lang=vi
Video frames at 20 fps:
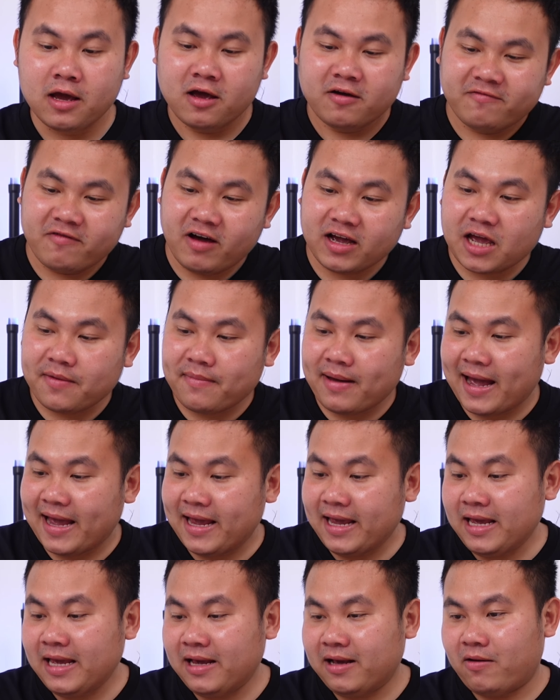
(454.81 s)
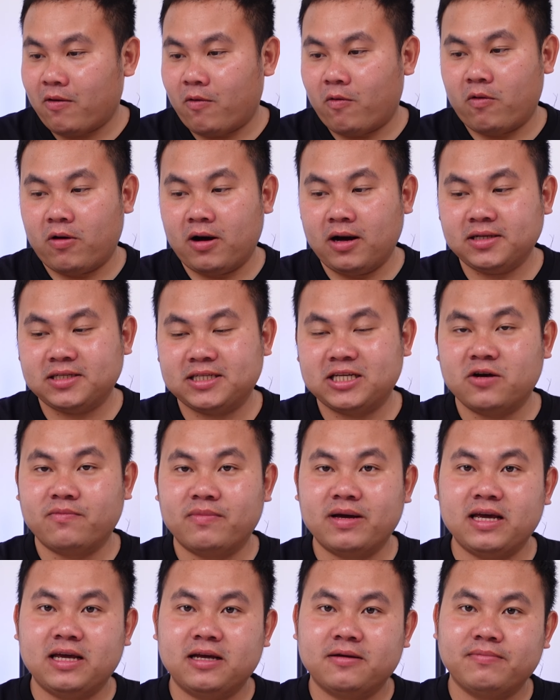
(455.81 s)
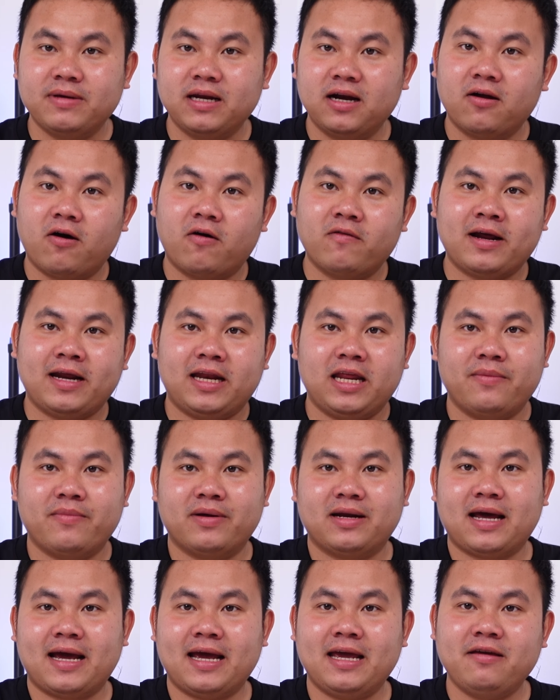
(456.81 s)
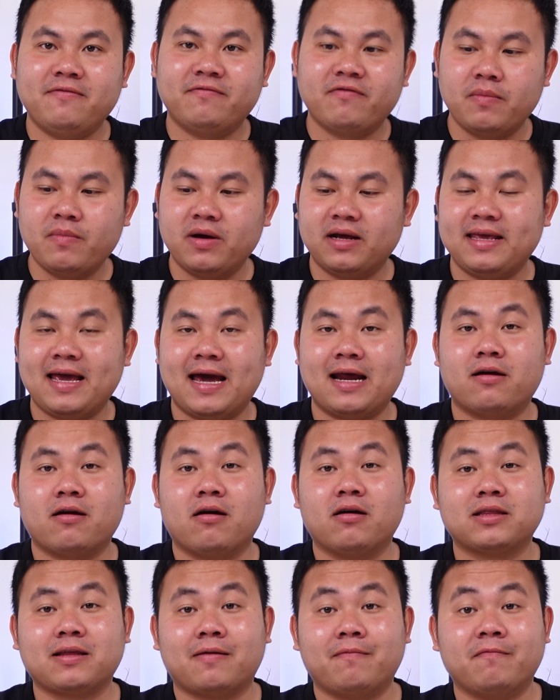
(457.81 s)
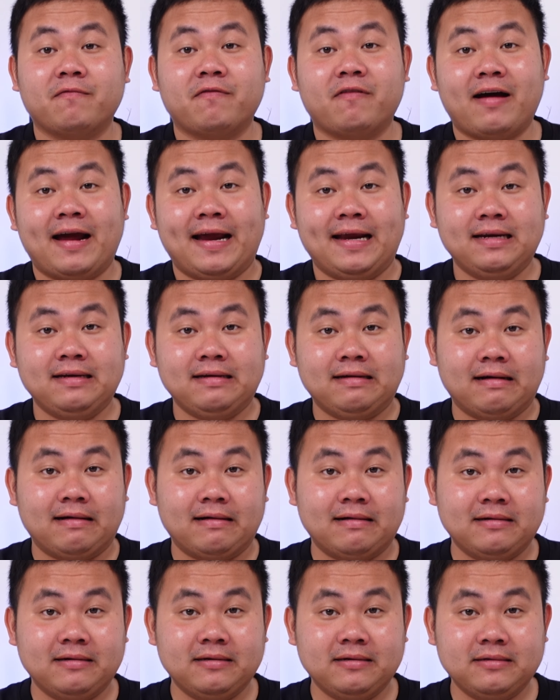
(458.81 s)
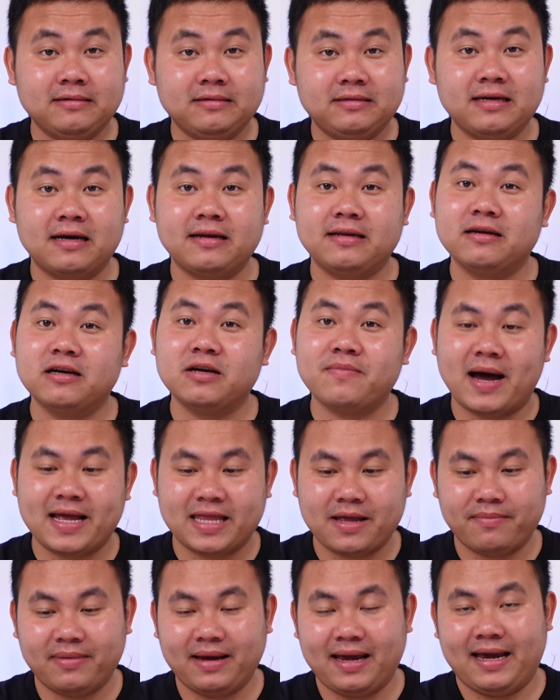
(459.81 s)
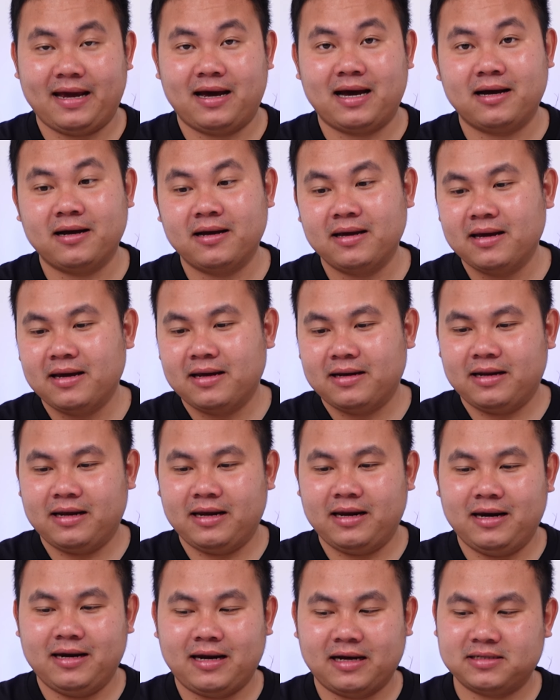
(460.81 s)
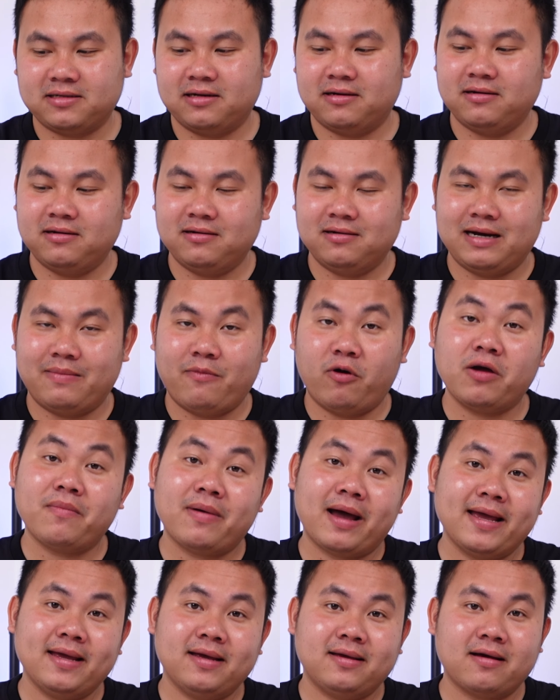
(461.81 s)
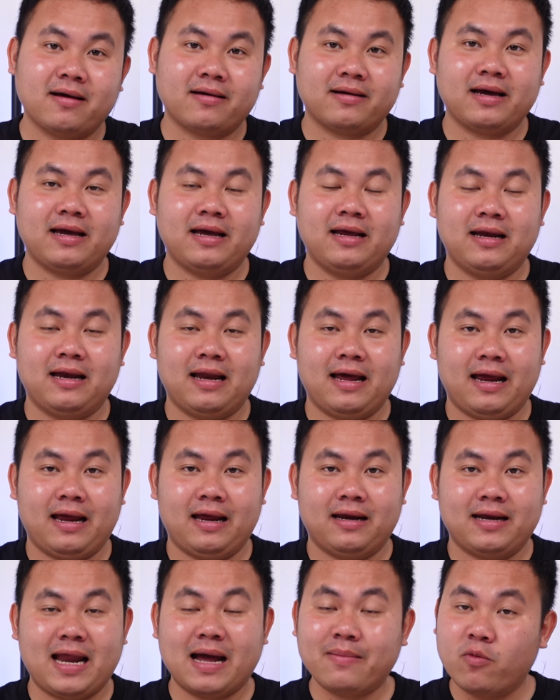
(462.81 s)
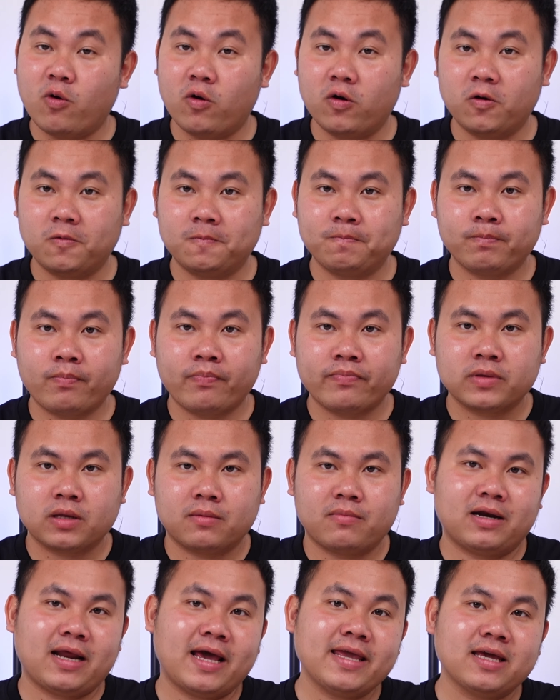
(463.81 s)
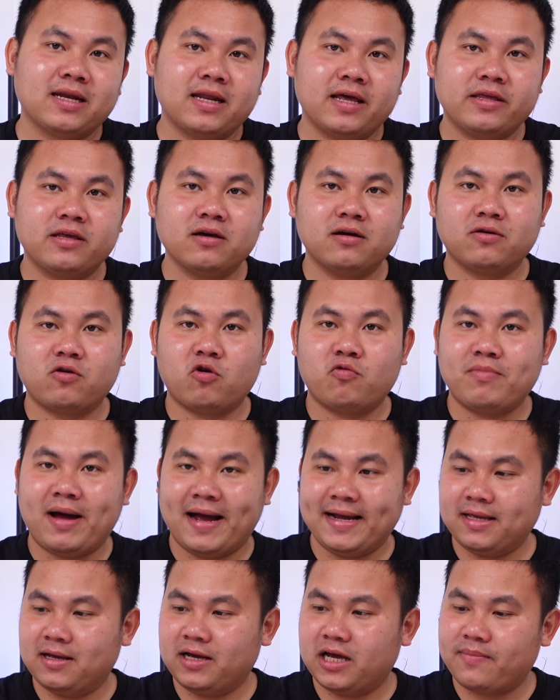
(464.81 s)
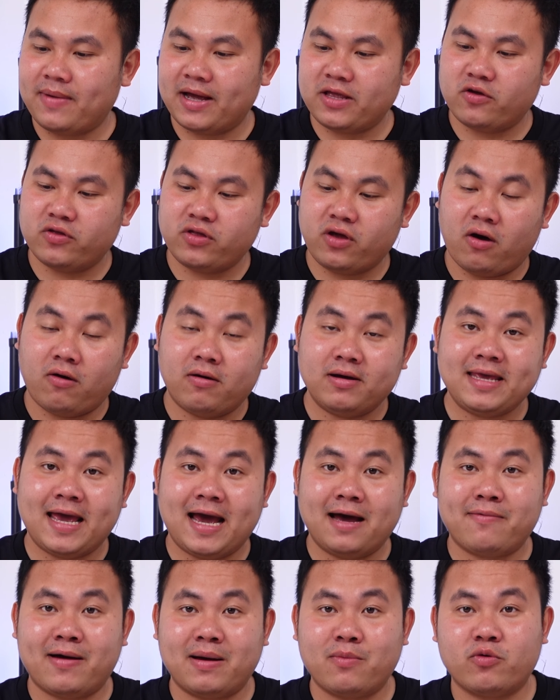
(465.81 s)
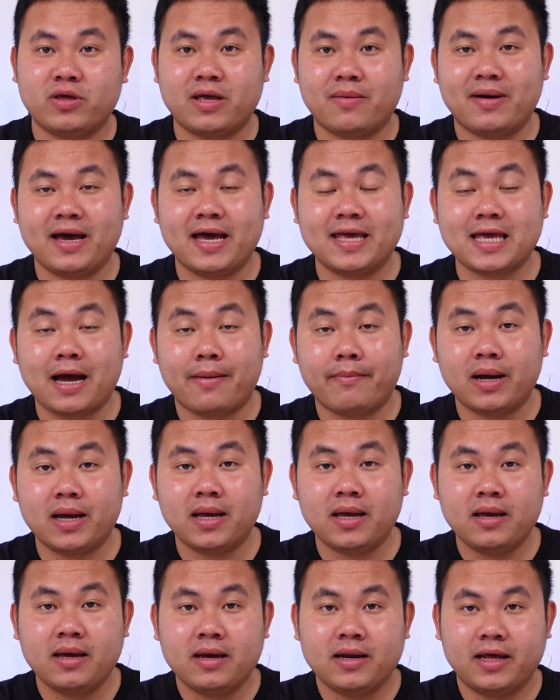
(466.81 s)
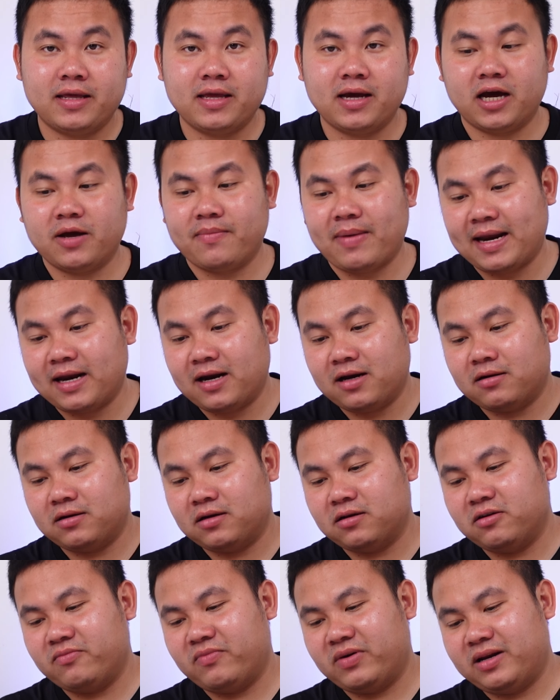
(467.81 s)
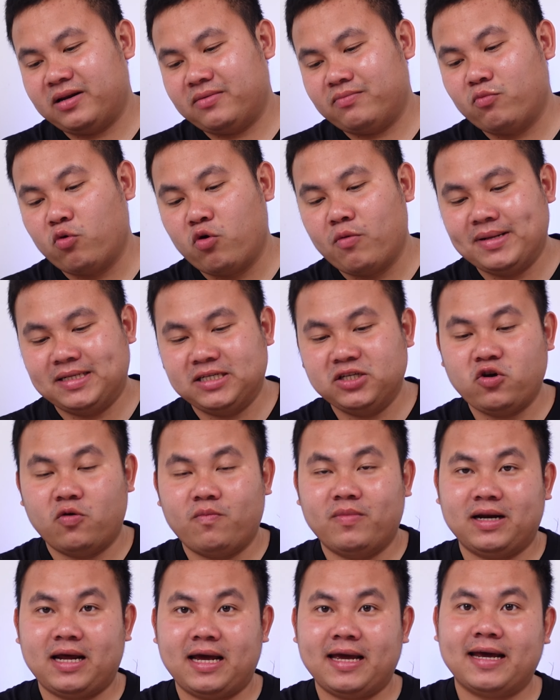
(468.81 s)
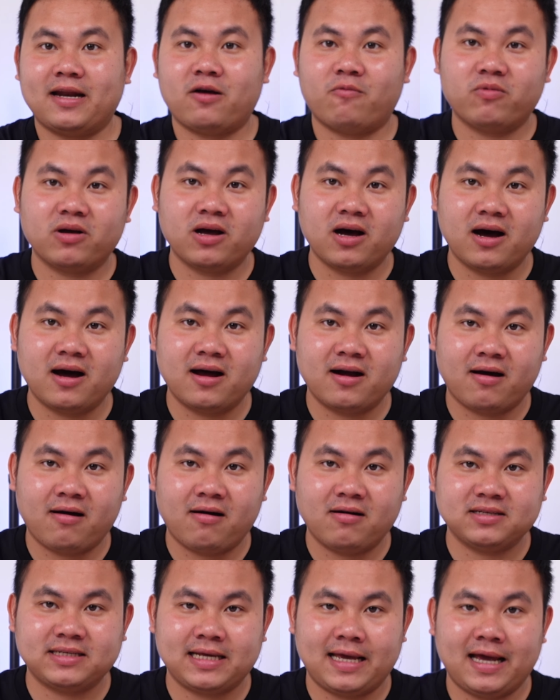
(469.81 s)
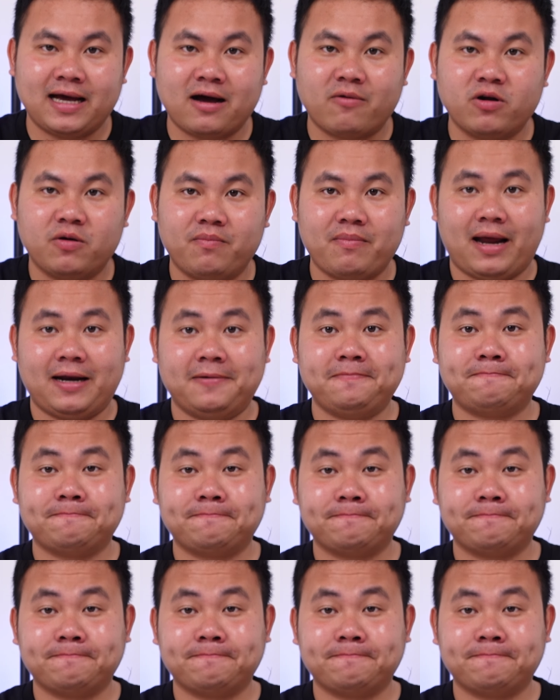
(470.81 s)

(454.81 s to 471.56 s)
Với cái máy của Xiaomi Pinlo này thì mình thấy với mức giá nào đó tầm khoảng cỡ trên dưới 300.000 ha, thì thật sự là một cái máy cực kỳ là đáng mua luôn. Mình thấy trên thị trường cũng bán những cái máy nhỏ nhỏ giá khoảng 100 200 á, thì những cái máy đó thường thường mình mua mình sử dụng mình thấy cái động cơ nó sẽ không được mạnh,